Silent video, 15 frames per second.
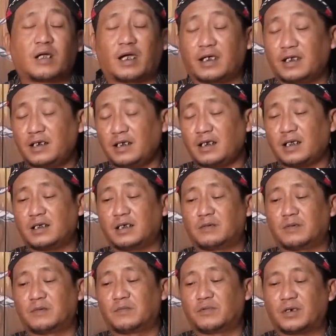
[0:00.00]
Nah inilah
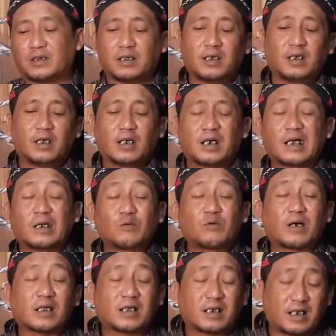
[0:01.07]
yang membuat
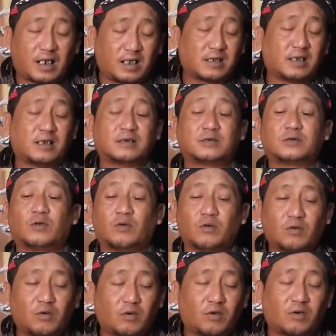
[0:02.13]
keluarganya
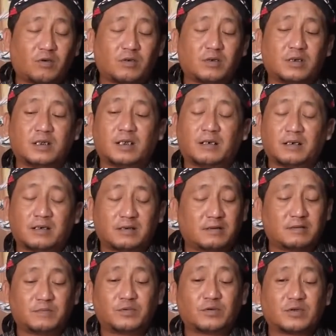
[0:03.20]
Joko yang
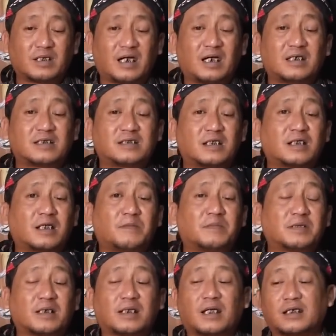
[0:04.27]
punya istri
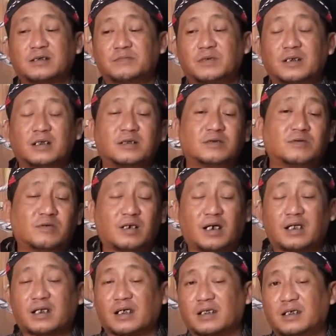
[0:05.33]
namanya Lasmi dan
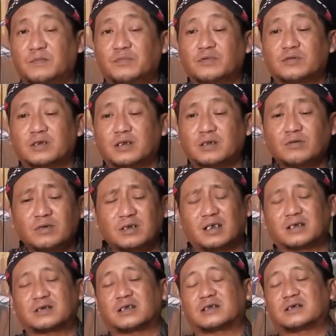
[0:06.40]
juga anaknya Putri itu
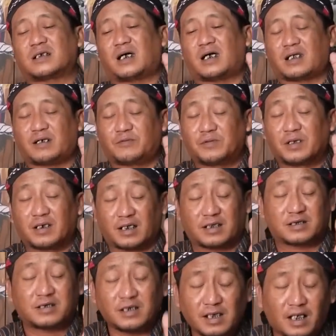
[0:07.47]
ya secara
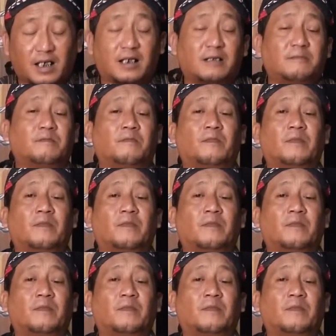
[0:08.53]
finansial